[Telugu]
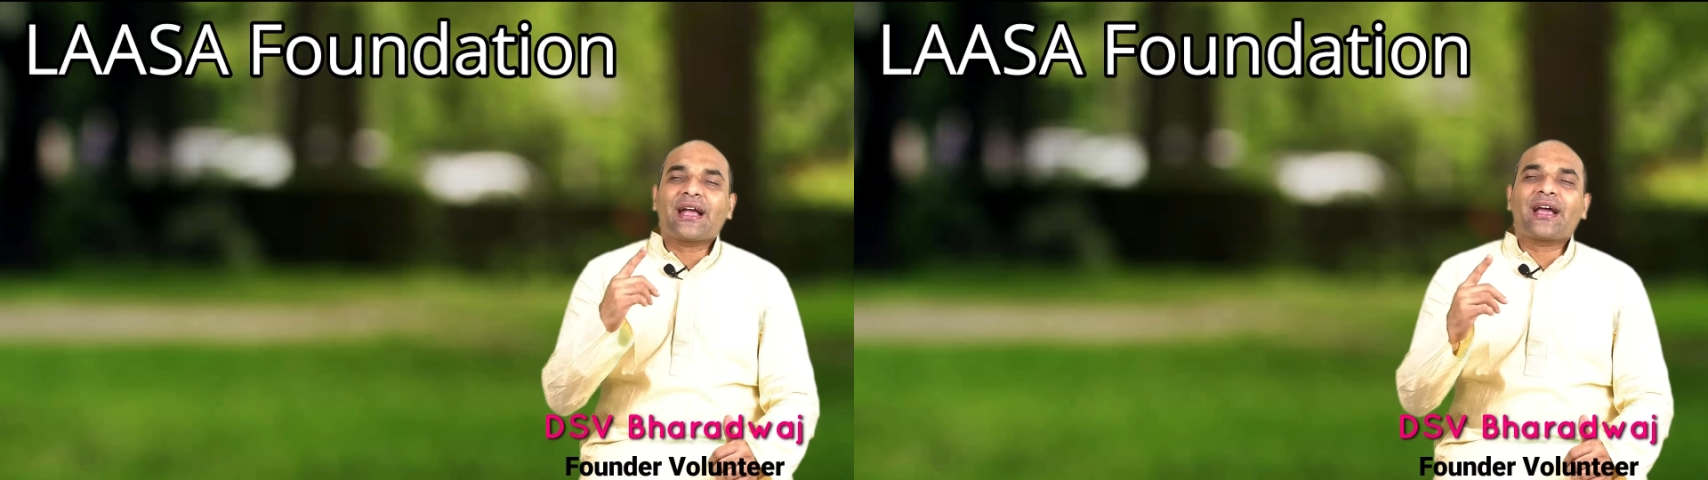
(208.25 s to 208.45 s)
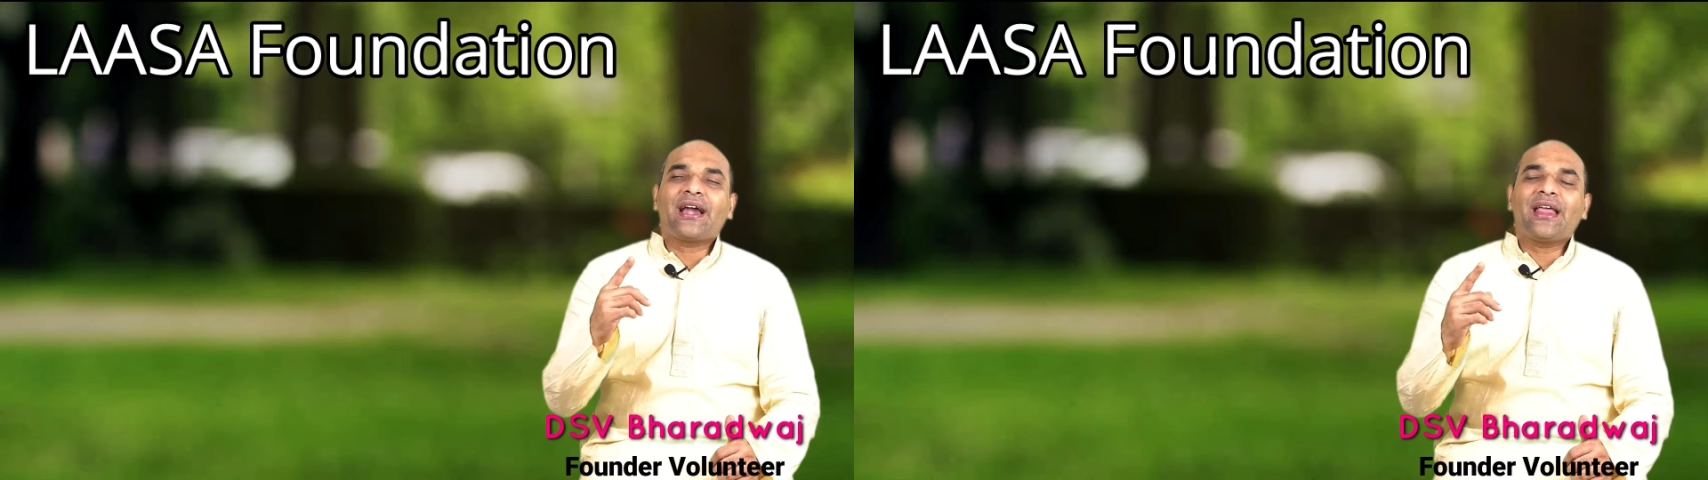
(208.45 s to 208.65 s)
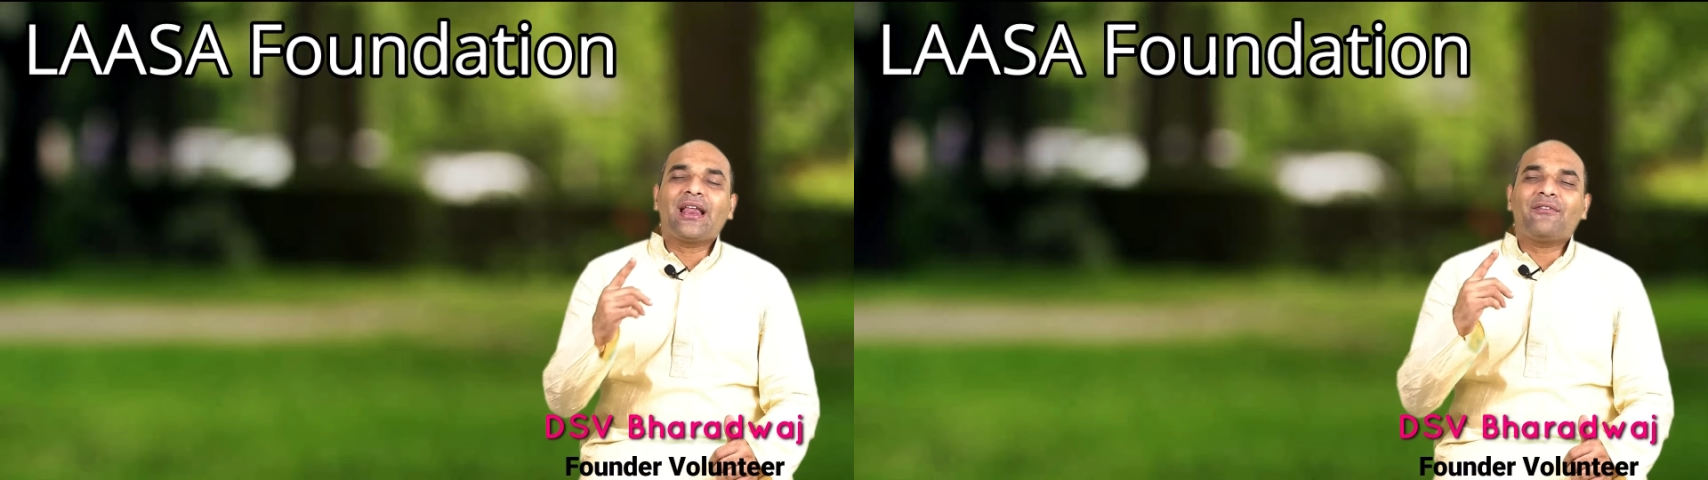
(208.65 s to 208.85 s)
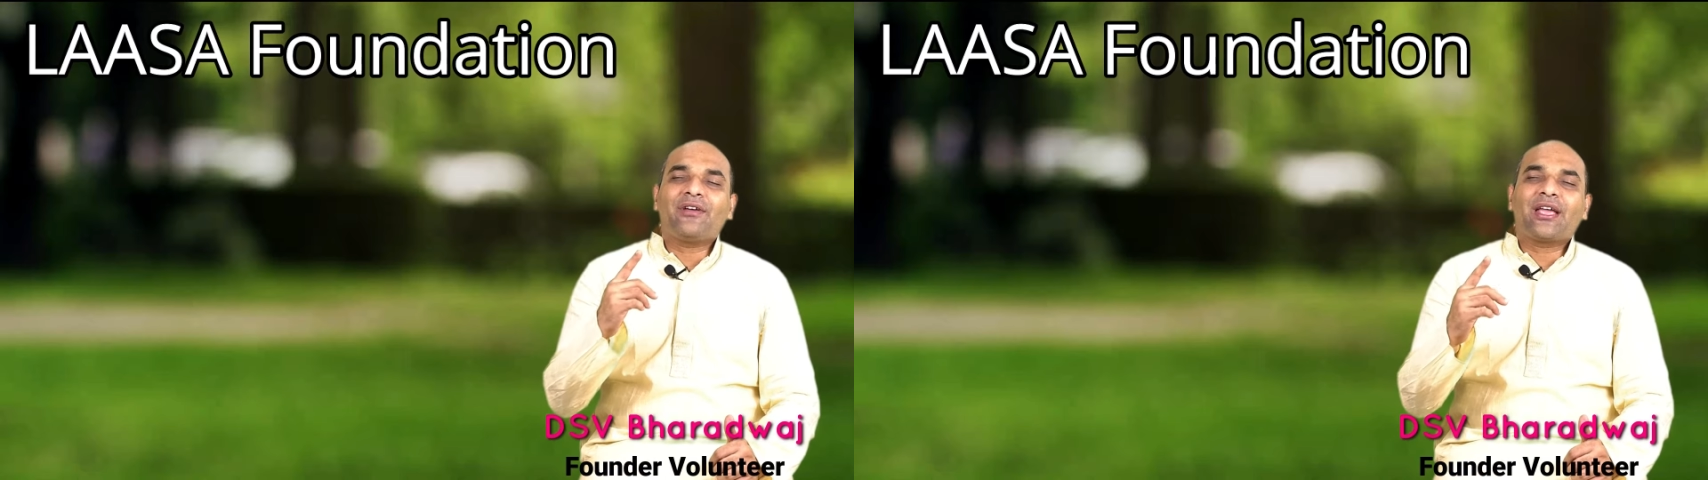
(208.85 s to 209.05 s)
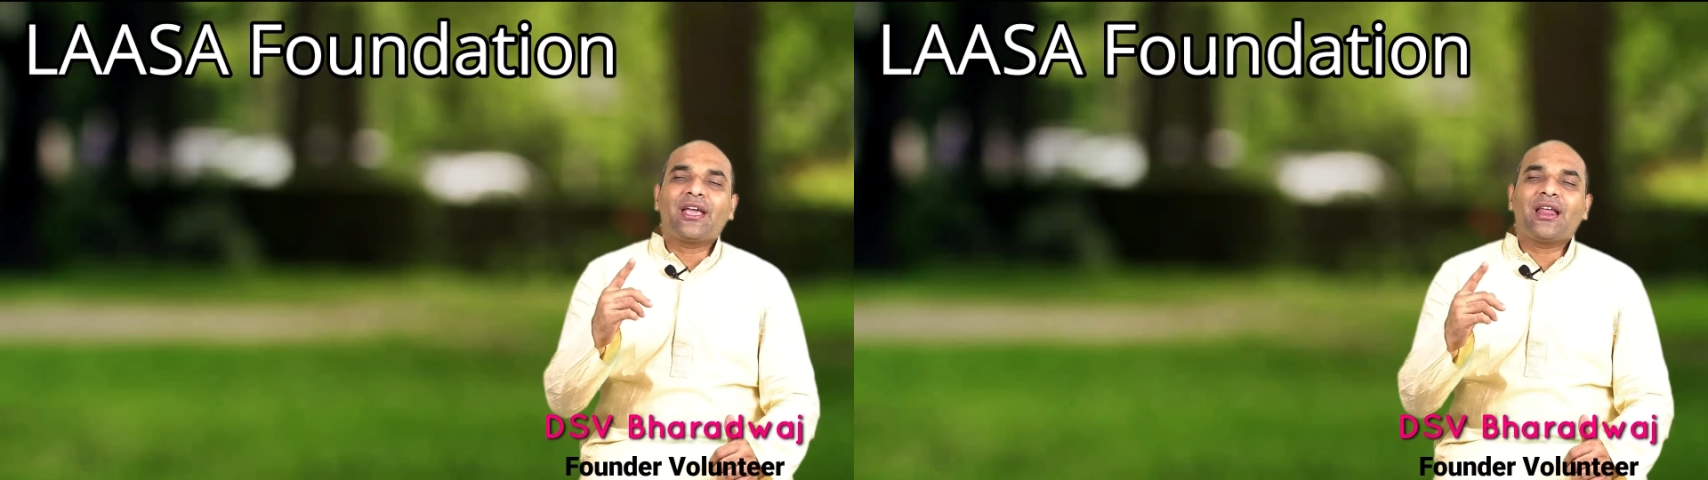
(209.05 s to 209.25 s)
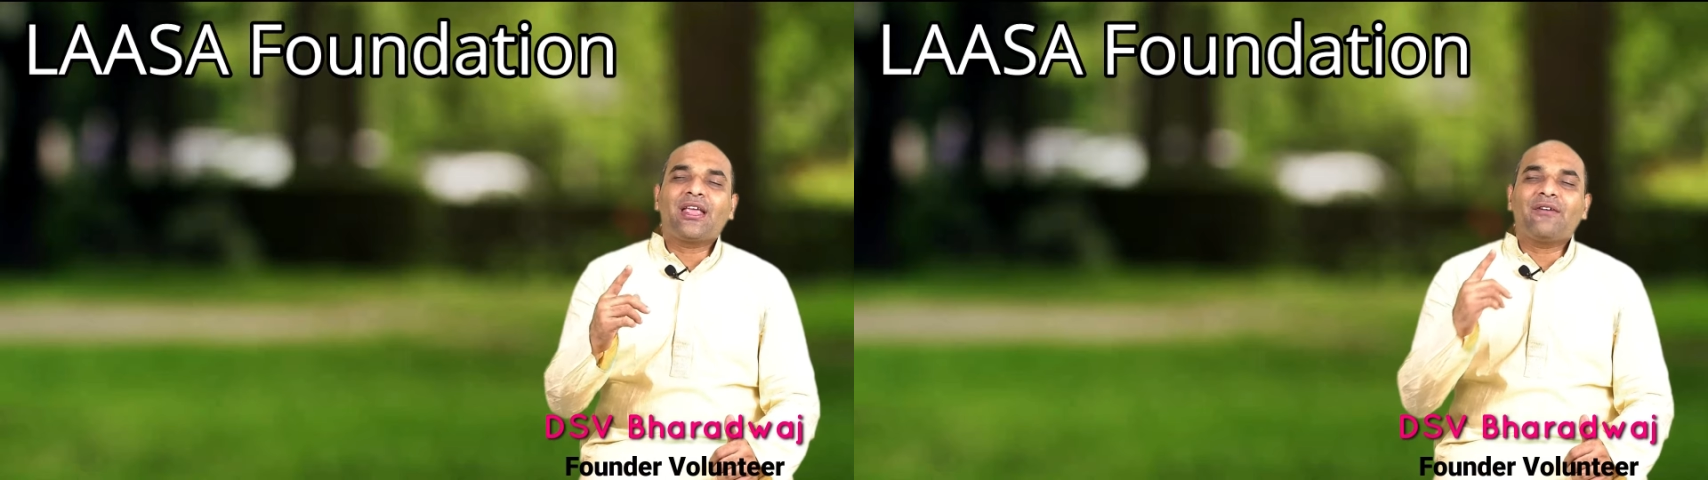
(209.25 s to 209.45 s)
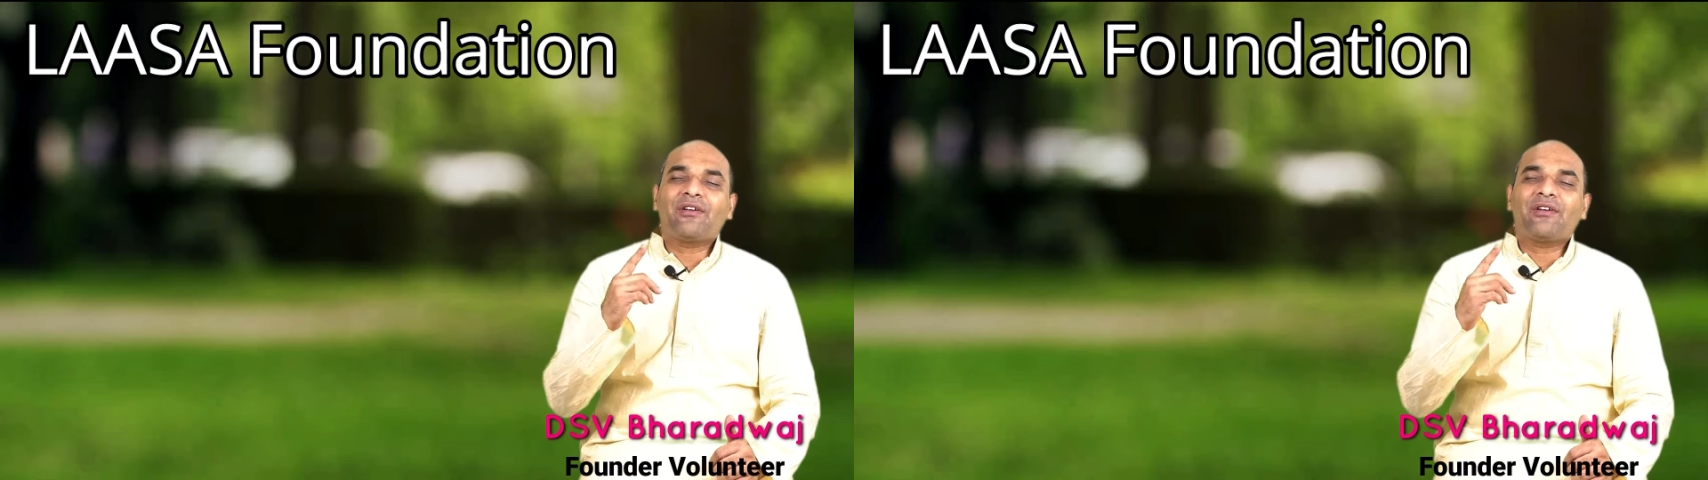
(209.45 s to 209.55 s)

ఎక్కడైనా ఎవరికైనా